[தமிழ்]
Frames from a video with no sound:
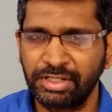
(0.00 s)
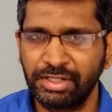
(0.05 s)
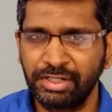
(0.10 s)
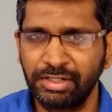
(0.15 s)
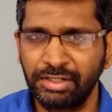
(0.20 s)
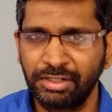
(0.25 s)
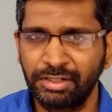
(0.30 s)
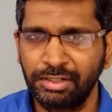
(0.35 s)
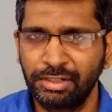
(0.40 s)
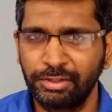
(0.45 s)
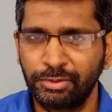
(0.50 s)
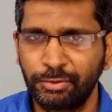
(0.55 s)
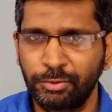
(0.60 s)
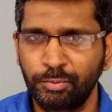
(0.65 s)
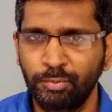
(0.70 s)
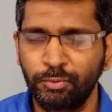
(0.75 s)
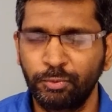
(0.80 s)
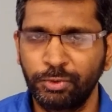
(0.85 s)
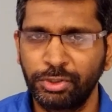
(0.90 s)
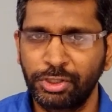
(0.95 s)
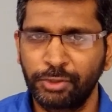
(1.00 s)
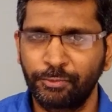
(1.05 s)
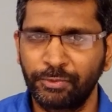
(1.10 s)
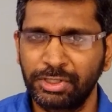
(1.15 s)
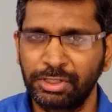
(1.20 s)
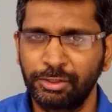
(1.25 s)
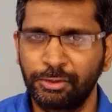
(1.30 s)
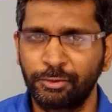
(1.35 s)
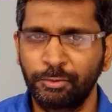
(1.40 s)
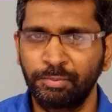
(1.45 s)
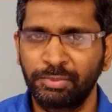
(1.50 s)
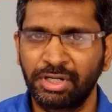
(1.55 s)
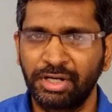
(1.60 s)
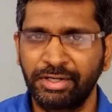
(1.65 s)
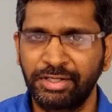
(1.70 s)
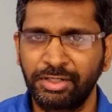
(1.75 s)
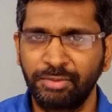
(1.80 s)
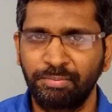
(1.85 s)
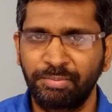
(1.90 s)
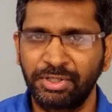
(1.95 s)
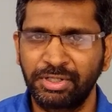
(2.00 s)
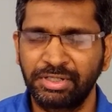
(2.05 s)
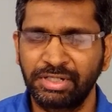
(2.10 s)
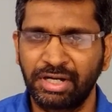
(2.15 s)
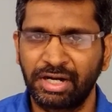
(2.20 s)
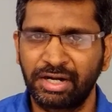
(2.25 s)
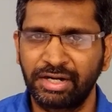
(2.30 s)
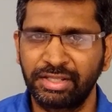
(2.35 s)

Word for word: எண்ணங்களுக்கும் உணர்வுகளுக்கும் கட்டுப்பட்டு